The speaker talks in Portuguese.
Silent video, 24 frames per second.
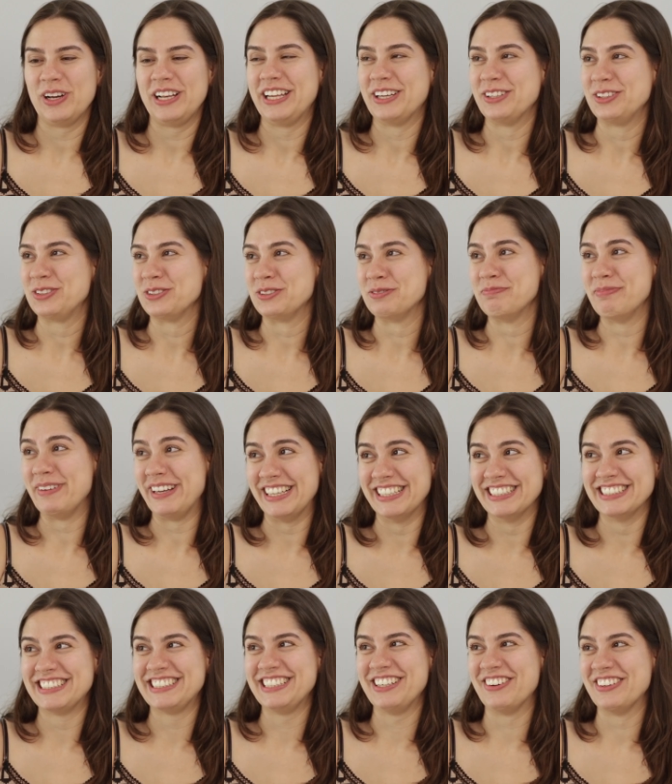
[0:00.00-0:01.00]
Olha, eu tô bem
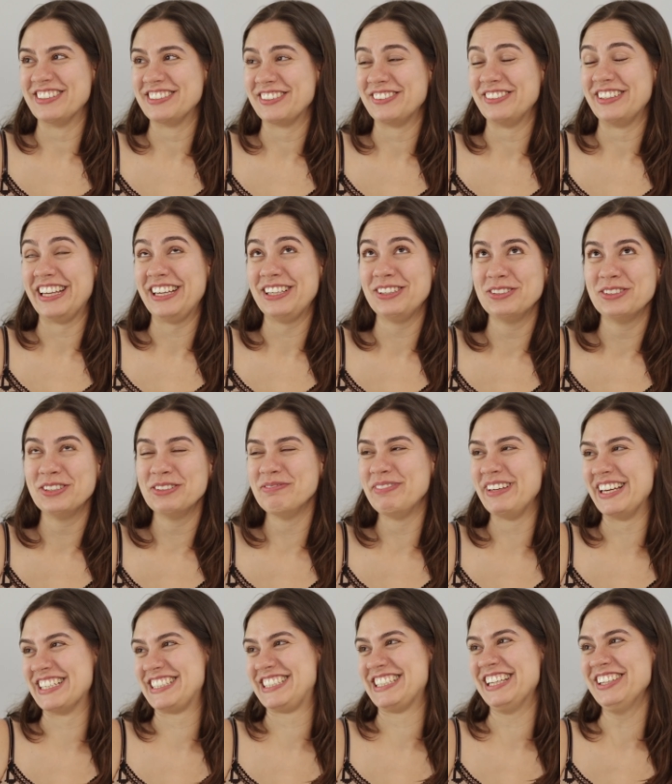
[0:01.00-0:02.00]
ansiosa, nem
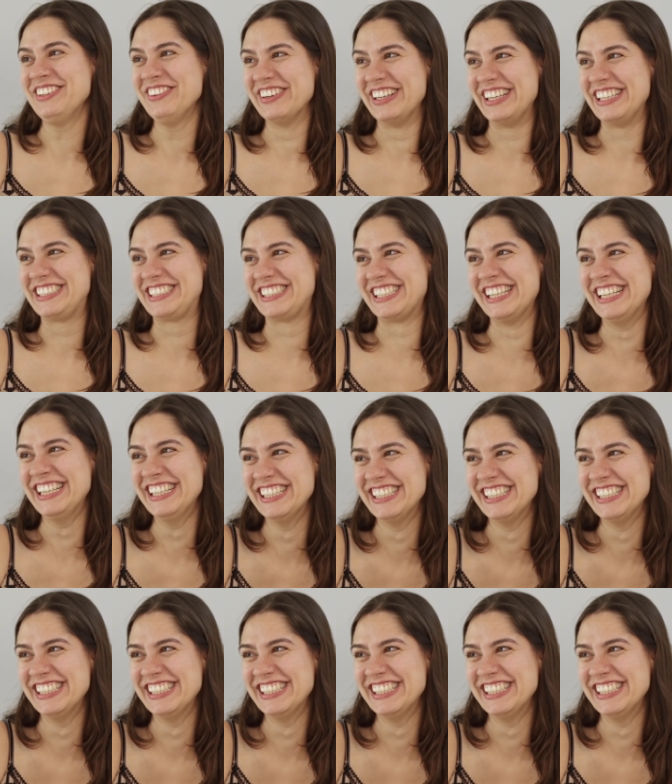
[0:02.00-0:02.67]
dormi essa noite.